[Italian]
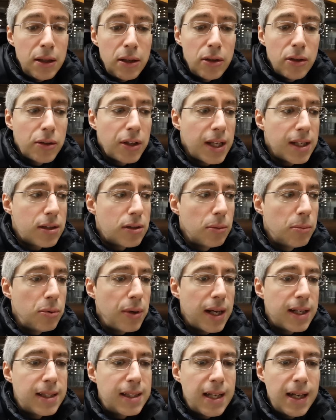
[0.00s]
l'ho chiesto
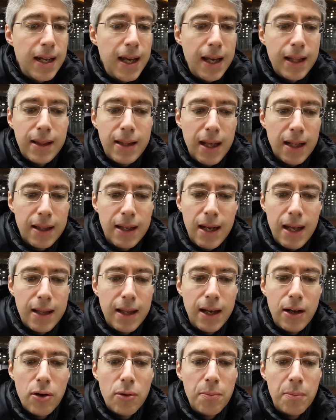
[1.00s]
pure a Zanetti, al di là
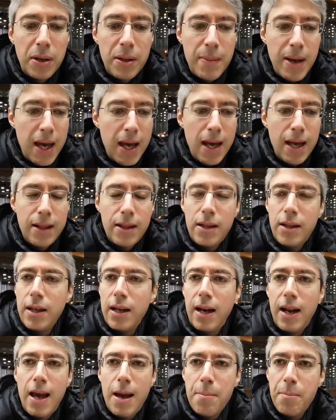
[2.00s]
dei complimenti
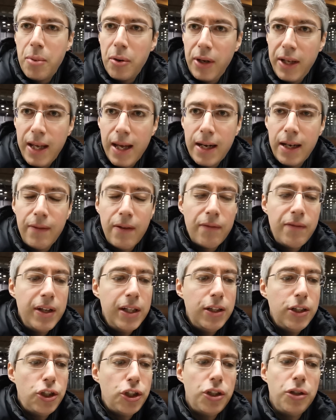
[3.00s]
dell'Empoli che arriva a
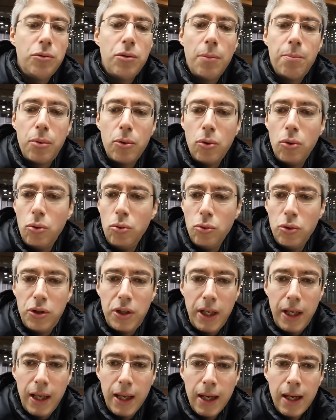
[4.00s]
25
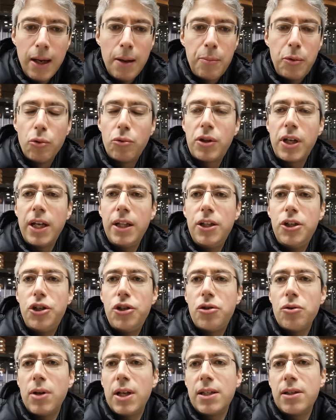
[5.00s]
punti, più
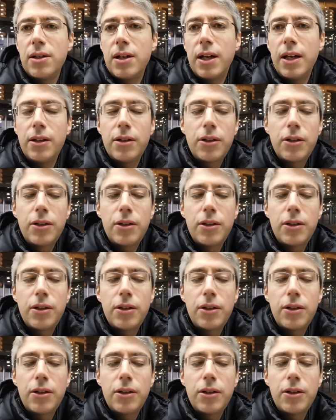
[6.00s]
13 sulla zona